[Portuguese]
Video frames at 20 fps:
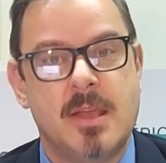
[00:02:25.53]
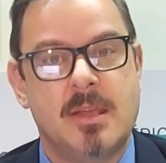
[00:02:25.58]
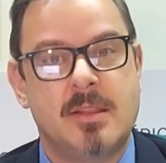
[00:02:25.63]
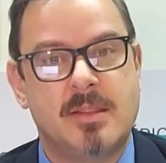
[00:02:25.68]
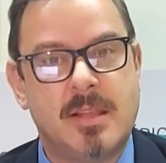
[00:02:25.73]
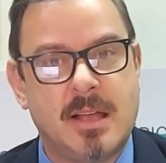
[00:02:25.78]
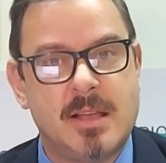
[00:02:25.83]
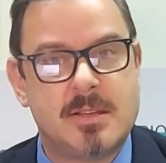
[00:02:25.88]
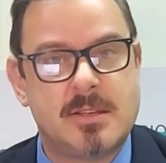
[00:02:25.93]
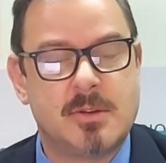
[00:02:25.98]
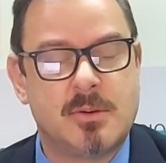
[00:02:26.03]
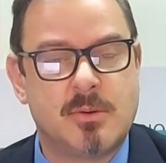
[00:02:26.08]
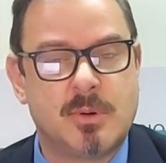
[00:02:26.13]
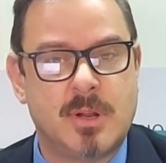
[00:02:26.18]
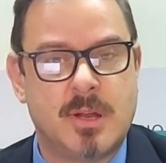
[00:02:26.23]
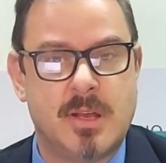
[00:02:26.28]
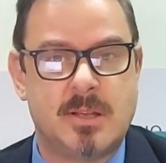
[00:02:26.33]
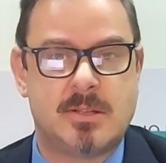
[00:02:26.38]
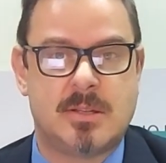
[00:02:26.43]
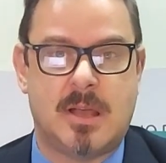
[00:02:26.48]
dá
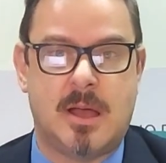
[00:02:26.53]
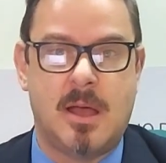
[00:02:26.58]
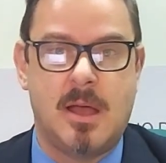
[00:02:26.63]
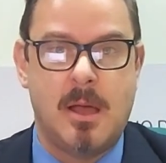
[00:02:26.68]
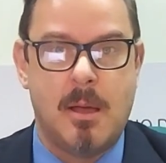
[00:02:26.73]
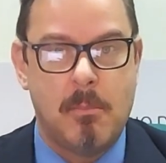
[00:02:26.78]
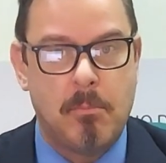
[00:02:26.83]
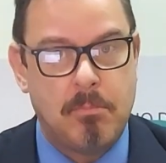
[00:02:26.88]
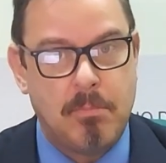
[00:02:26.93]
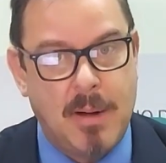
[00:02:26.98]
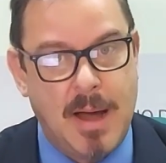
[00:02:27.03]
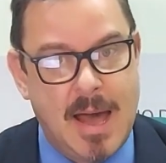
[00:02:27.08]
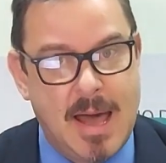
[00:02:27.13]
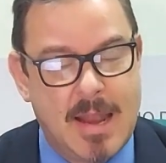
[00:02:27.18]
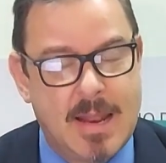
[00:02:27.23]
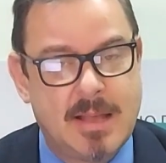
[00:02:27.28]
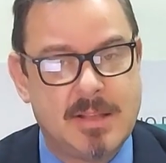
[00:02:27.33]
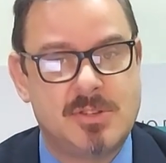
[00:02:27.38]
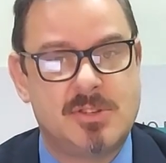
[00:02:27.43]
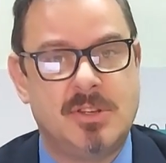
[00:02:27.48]
segurança
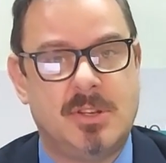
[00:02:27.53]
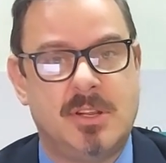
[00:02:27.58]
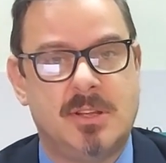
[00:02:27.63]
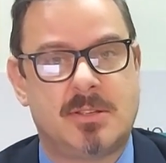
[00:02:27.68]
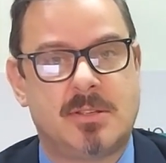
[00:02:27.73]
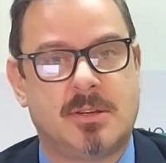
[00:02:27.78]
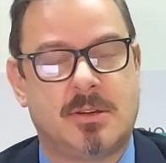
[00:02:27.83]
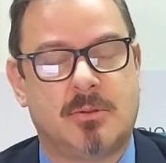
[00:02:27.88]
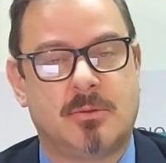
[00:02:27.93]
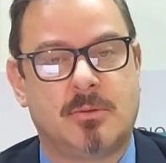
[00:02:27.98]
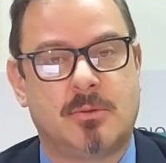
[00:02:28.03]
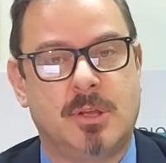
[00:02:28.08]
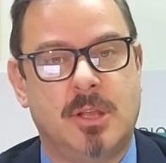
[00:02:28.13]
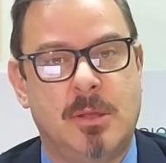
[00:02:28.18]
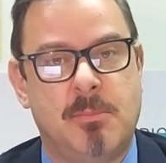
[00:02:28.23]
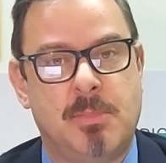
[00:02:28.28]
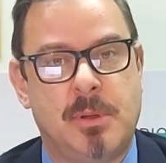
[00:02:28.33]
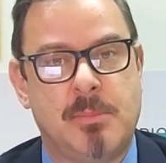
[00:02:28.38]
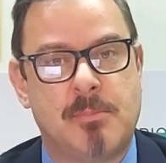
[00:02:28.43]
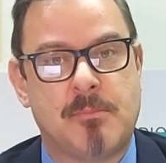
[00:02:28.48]
para a direção do
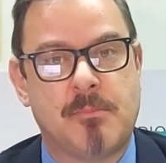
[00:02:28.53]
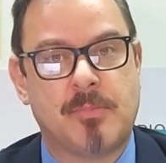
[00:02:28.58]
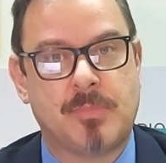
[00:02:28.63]
INPE,